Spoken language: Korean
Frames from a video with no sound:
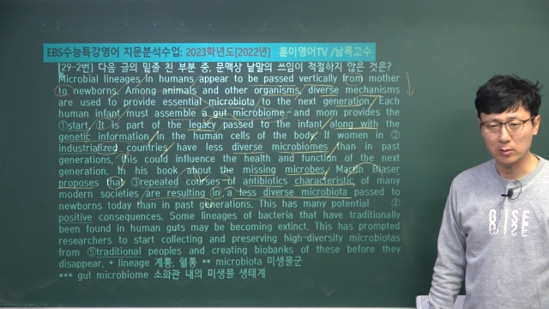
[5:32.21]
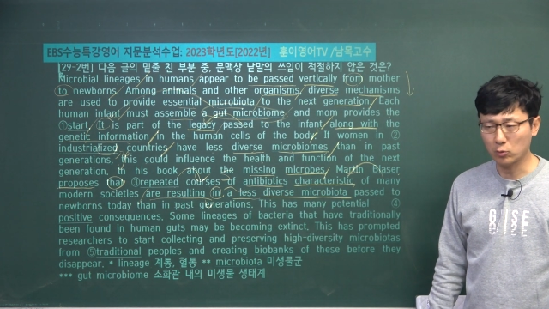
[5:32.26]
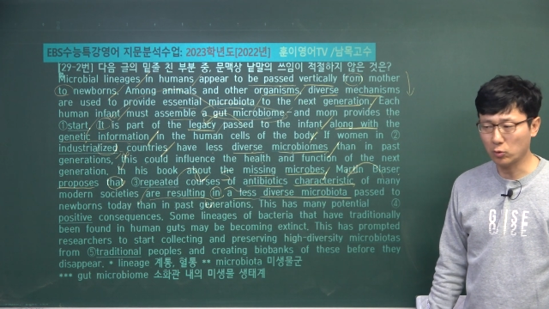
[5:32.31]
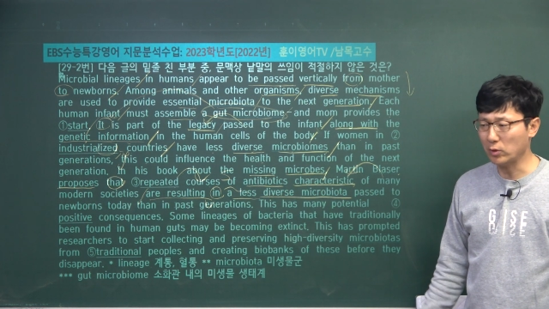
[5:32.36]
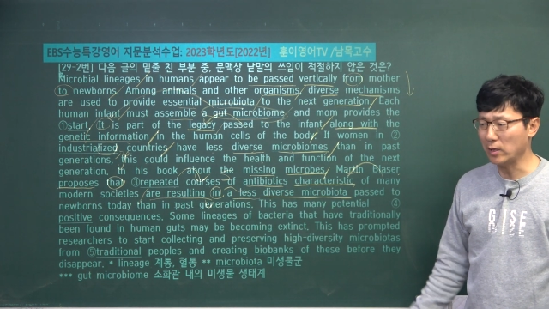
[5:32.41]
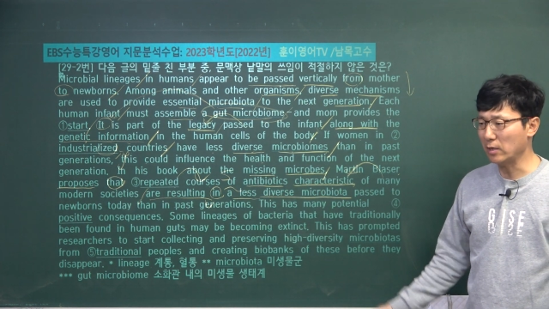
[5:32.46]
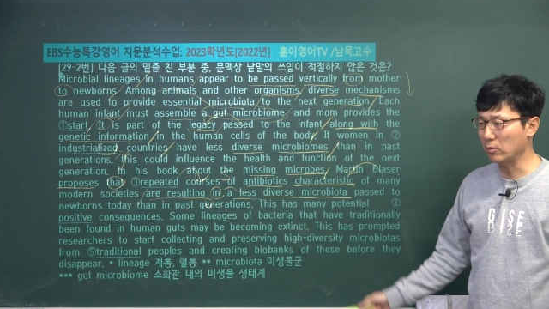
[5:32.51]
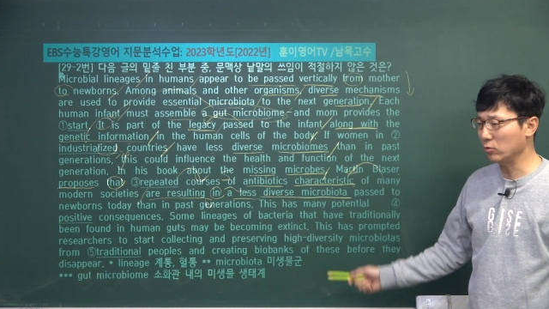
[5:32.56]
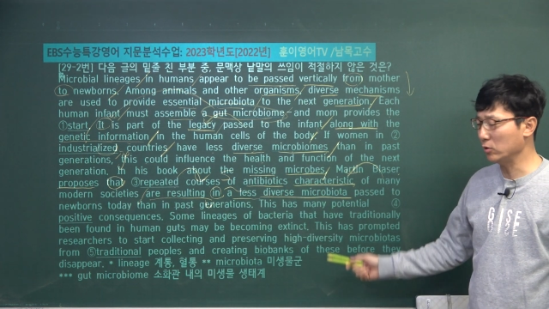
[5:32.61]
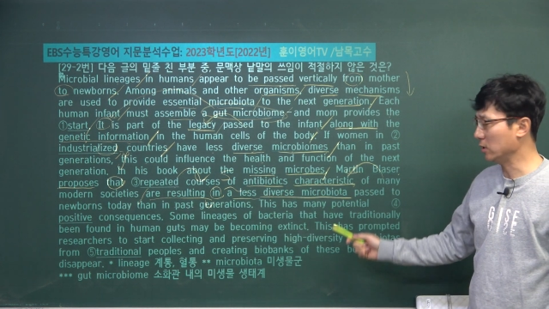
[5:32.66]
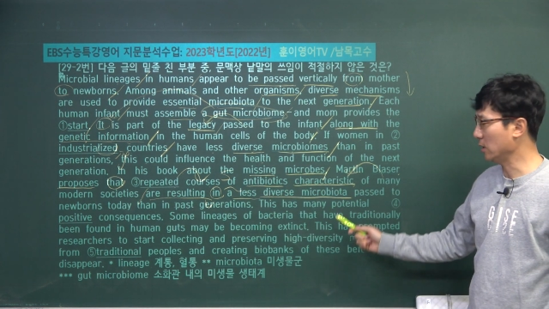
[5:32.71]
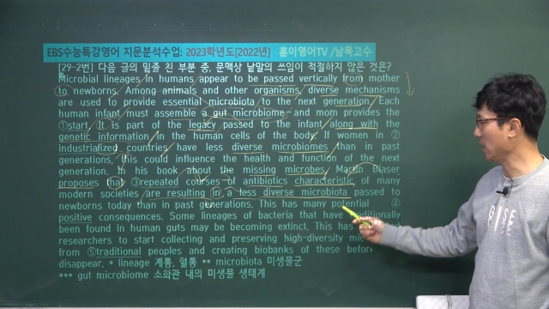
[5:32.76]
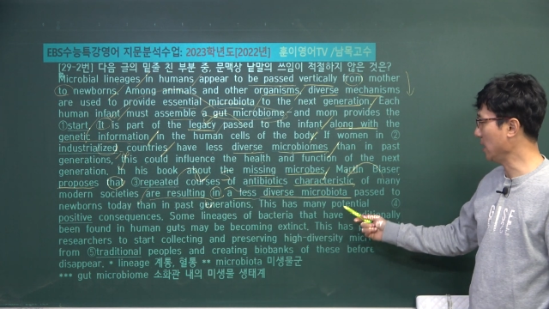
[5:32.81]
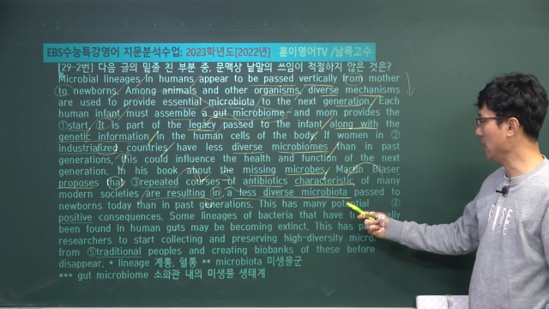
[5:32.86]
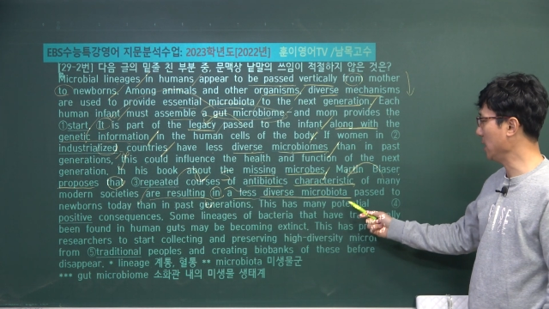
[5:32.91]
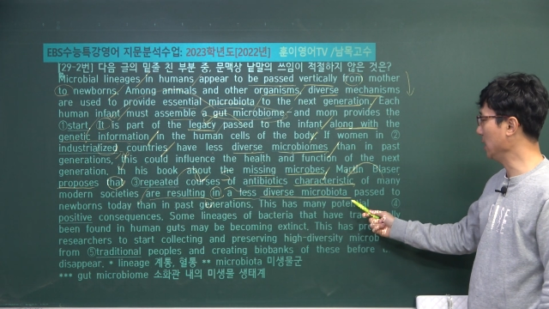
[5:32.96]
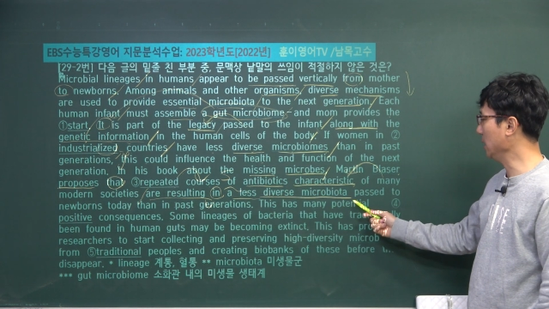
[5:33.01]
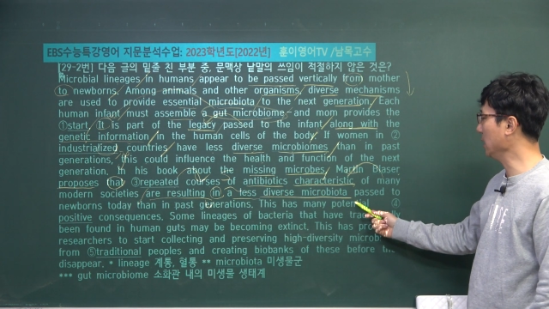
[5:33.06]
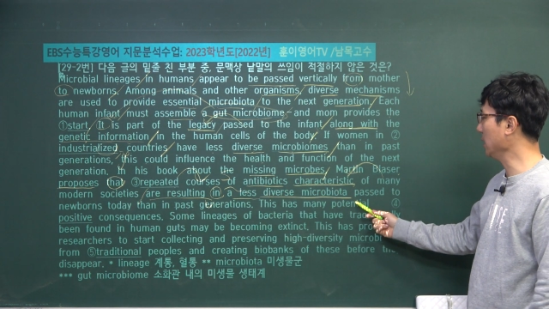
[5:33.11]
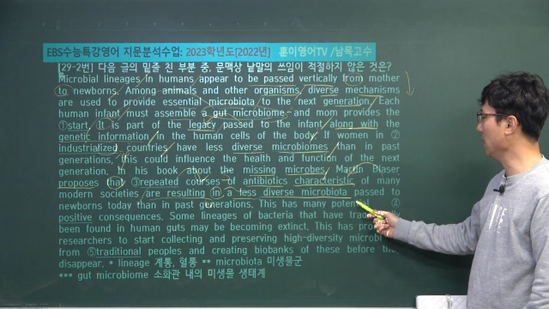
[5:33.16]
초래하고 있다.
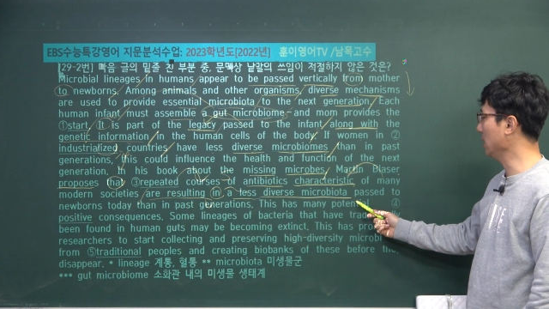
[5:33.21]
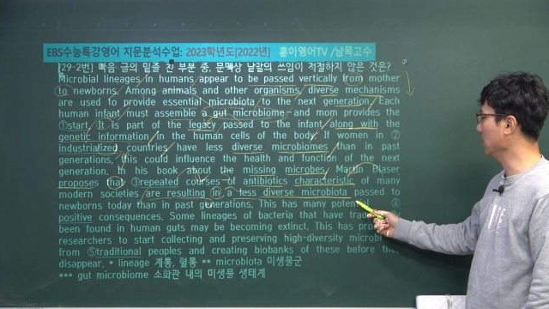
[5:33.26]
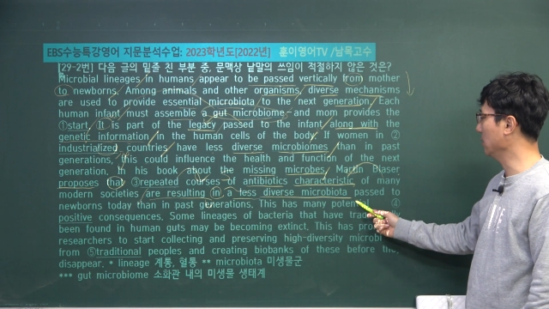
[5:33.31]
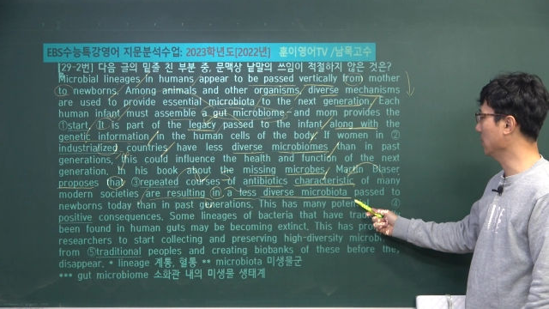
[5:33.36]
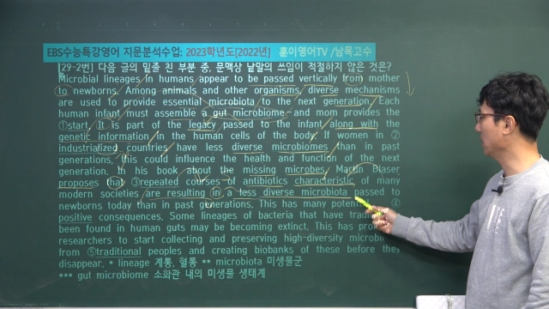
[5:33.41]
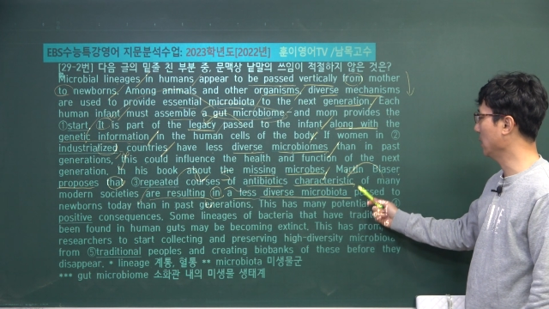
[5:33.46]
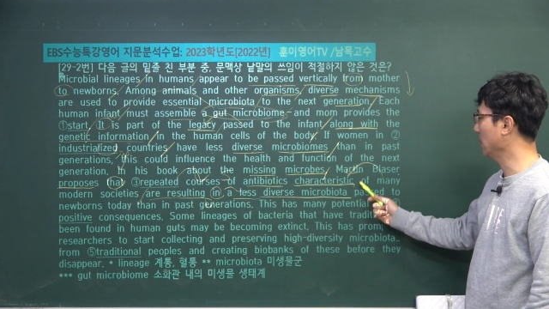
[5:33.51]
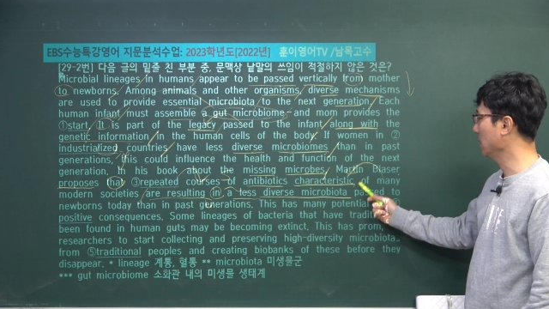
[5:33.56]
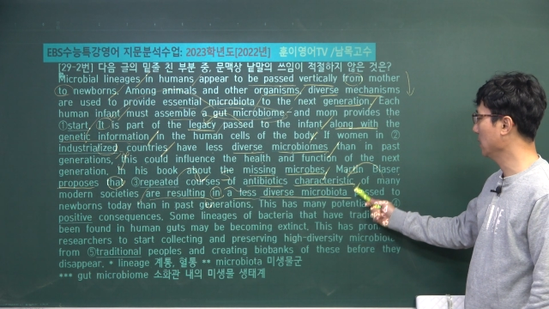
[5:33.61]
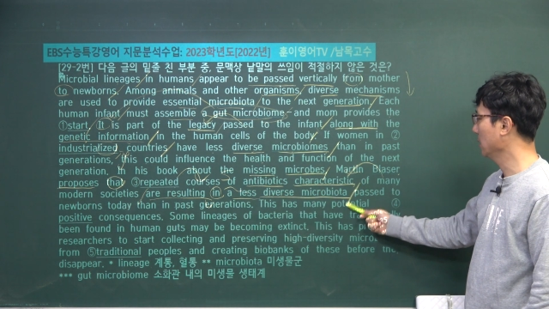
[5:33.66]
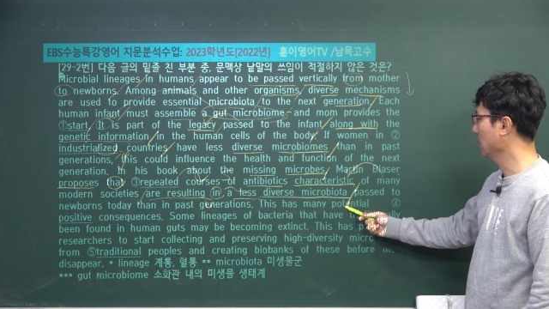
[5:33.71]
이렇게 되는 거야.